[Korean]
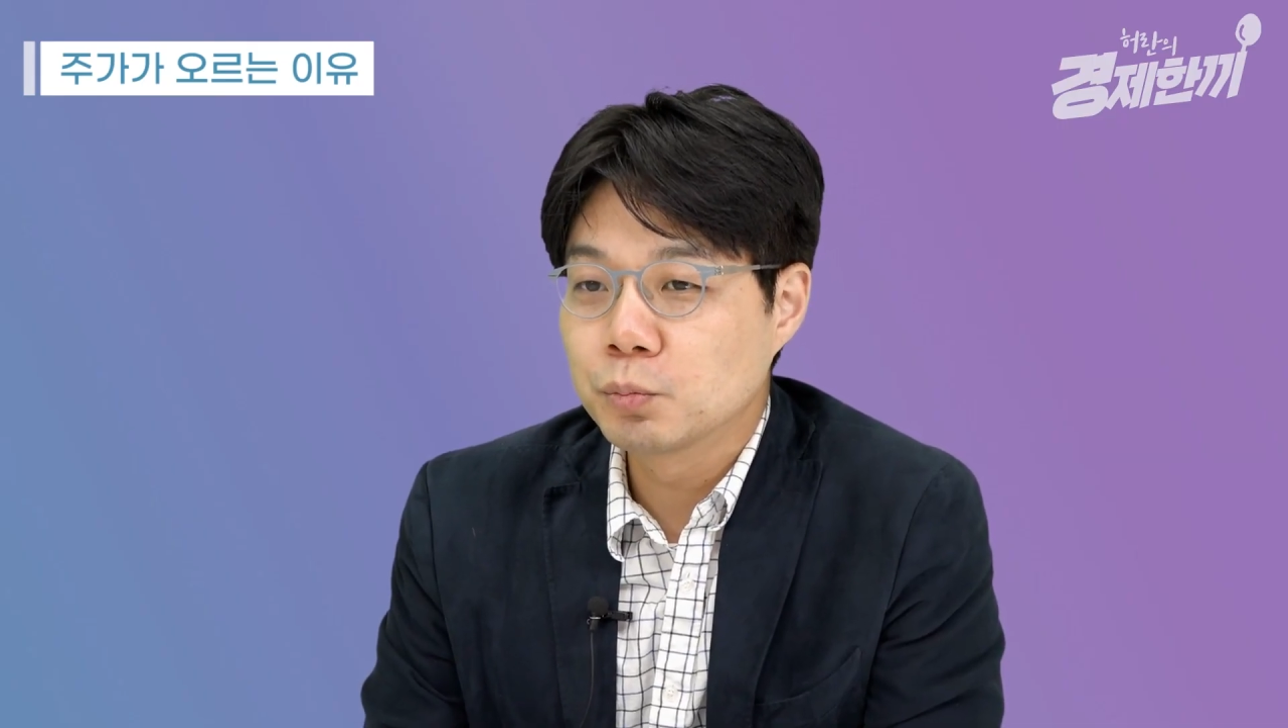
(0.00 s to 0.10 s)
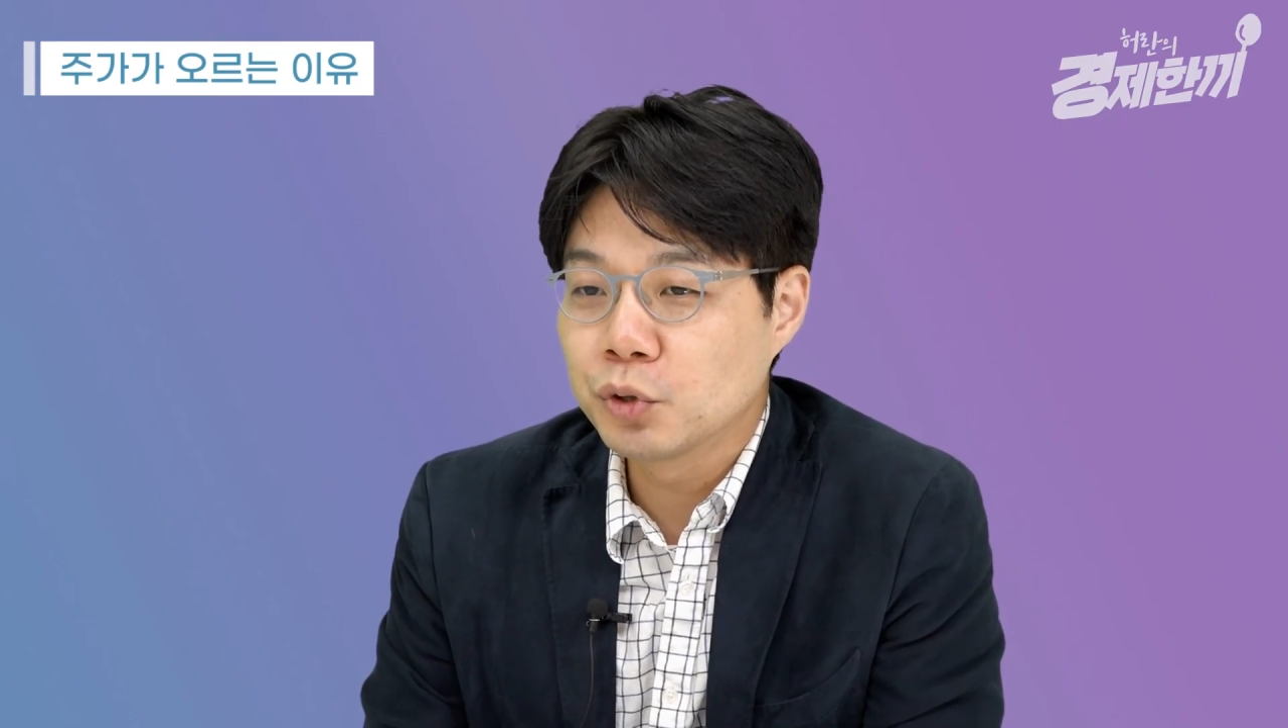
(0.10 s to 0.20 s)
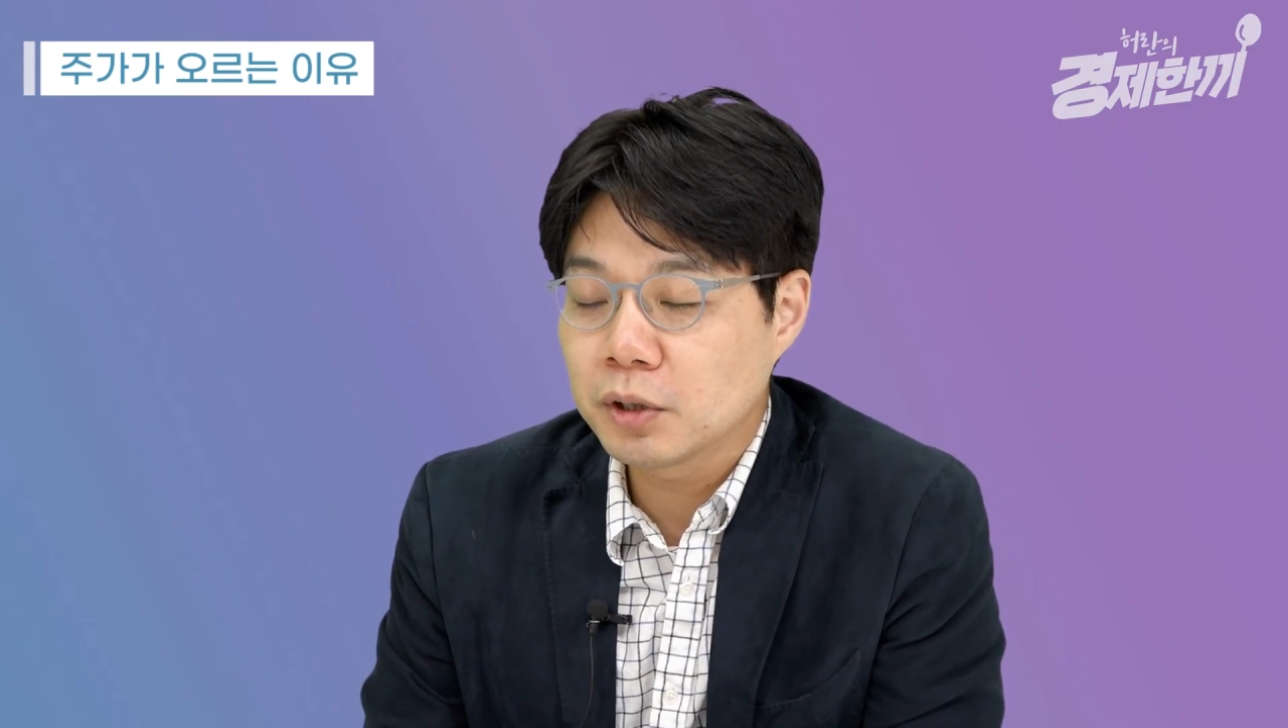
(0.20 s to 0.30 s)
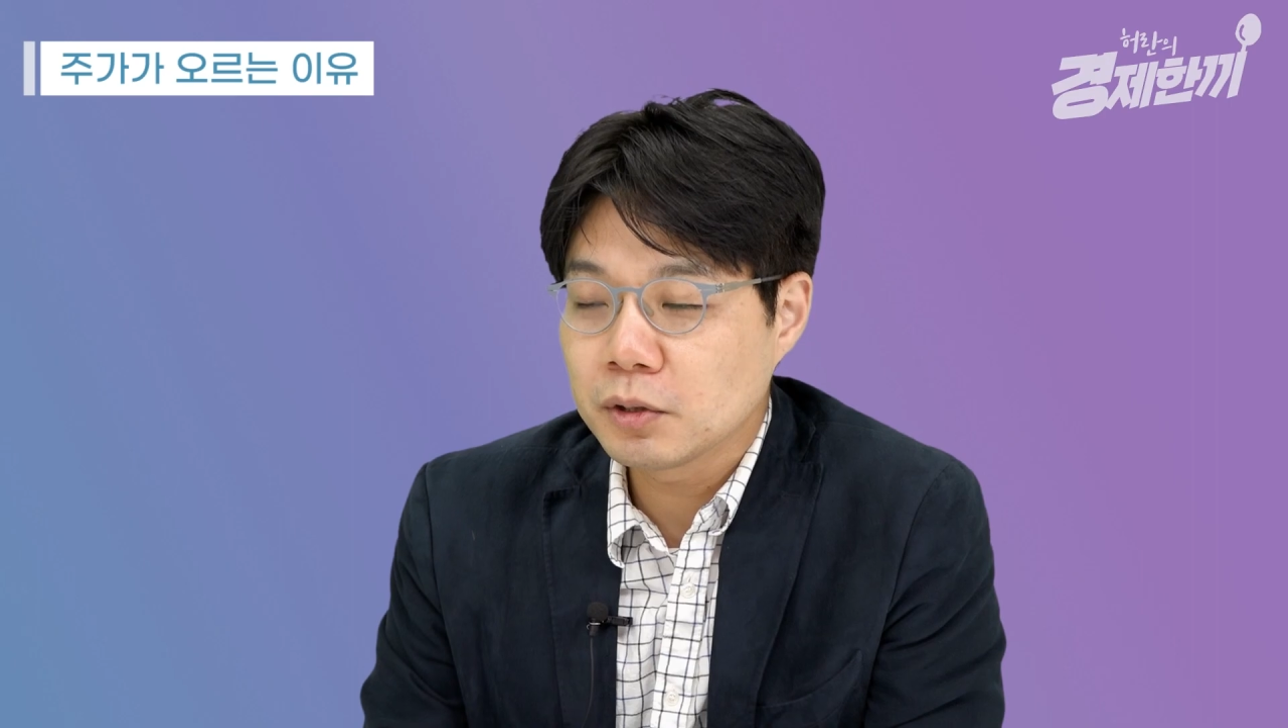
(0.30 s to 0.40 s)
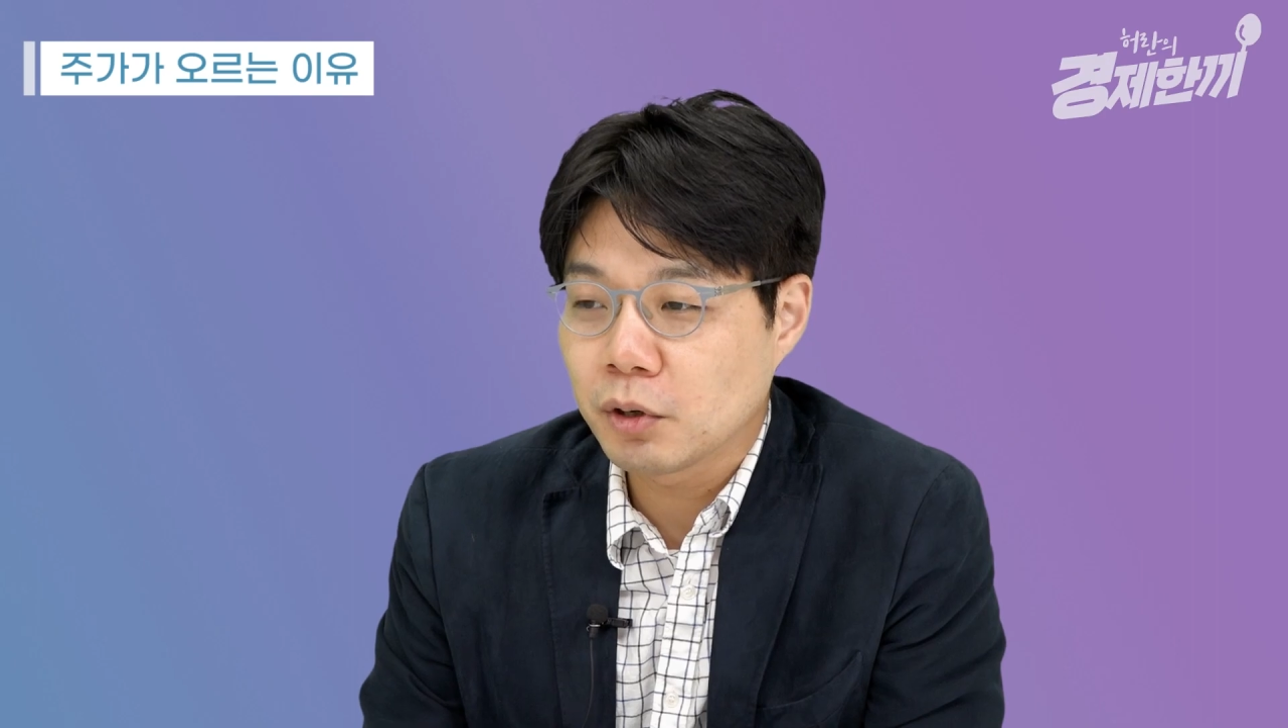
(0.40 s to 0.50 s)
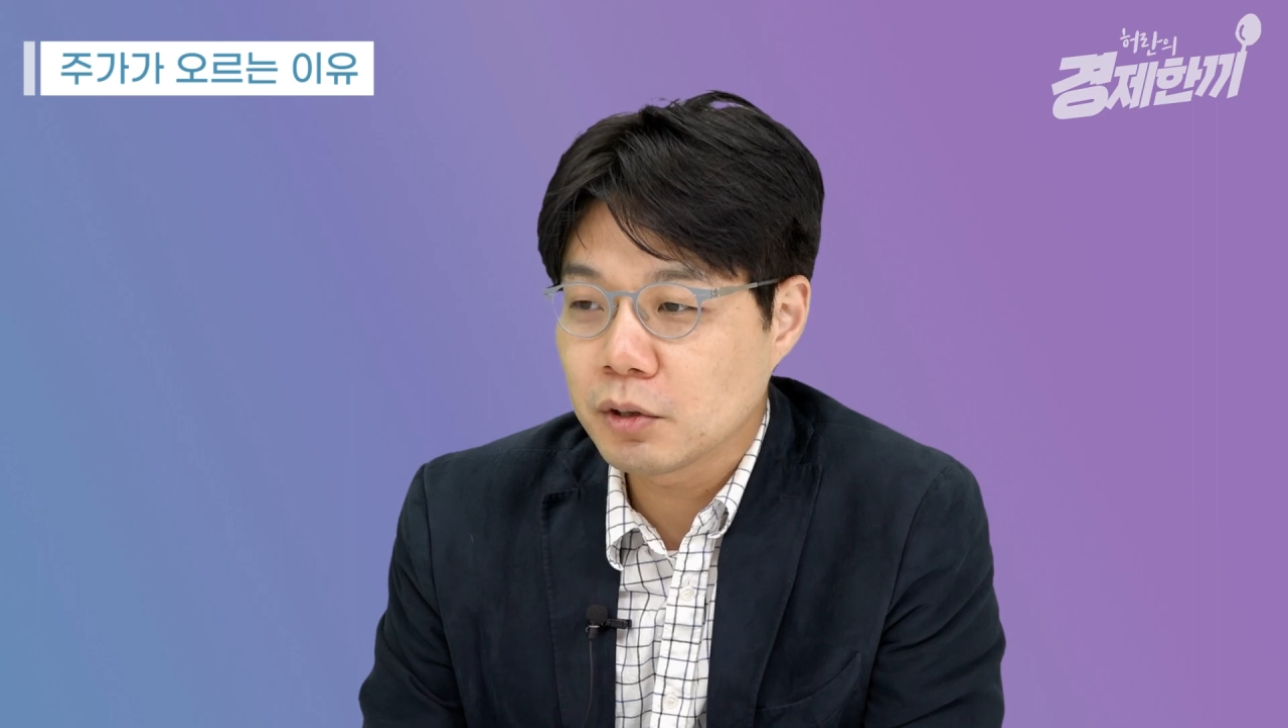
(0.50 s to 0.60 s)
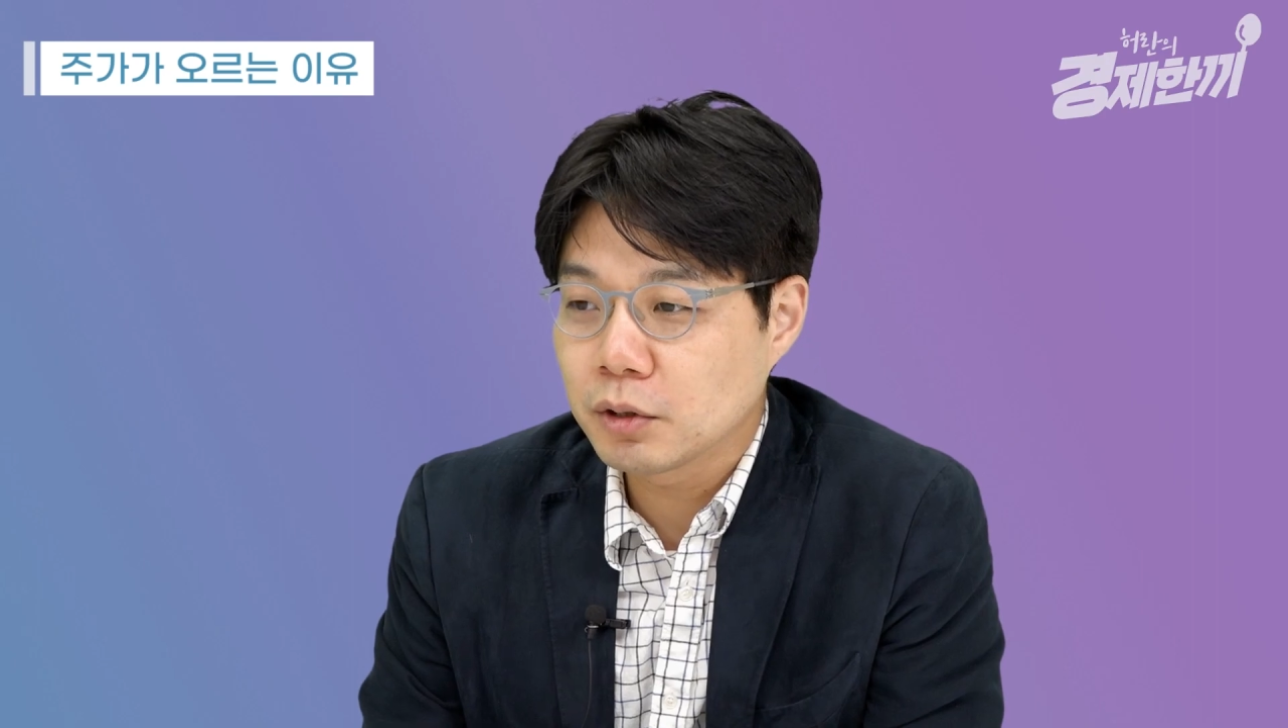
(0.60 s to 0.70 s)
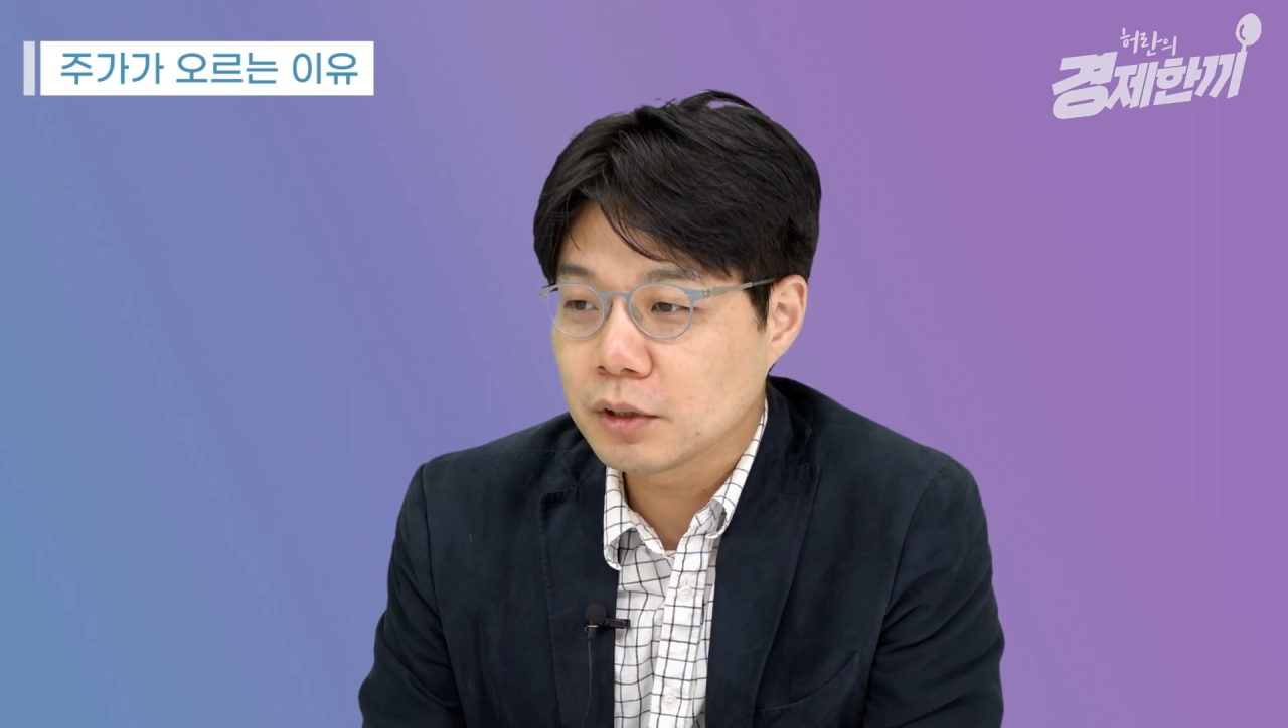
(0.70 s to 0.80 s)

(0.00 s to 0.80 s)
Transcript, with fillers: 부양을 더 할 것